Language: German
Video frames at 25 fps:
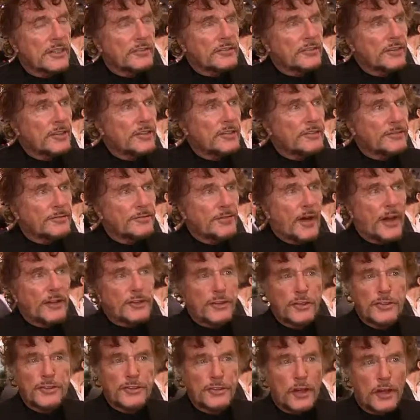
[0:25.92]
Das ist mal
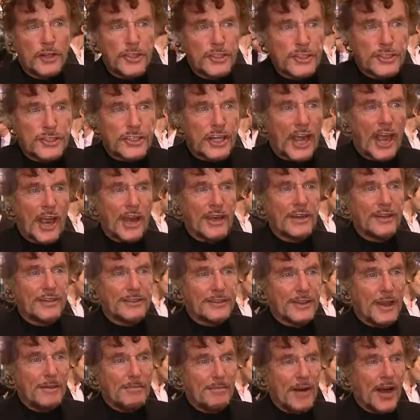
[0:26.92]
so ein Sonnenschein,
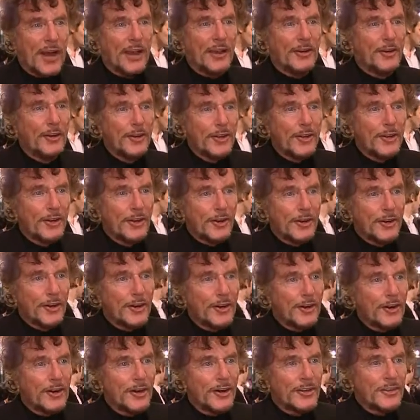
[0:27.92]
dieser Mann.
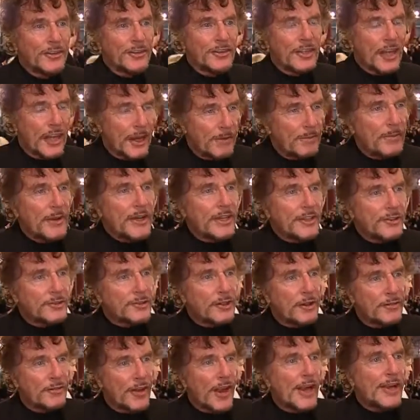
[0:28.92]
Und damit
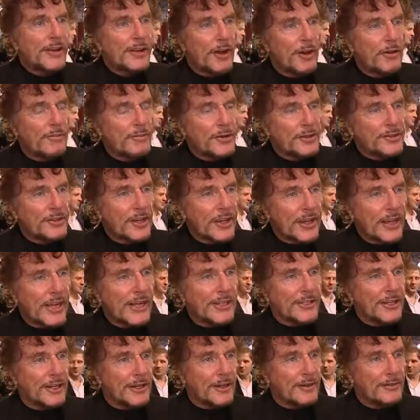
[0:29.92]
ist die Welt auch ein bisschen
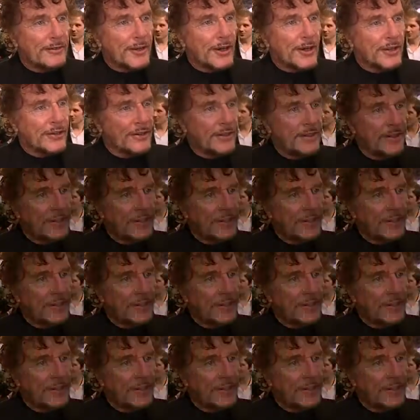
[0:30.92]
kälter geworden.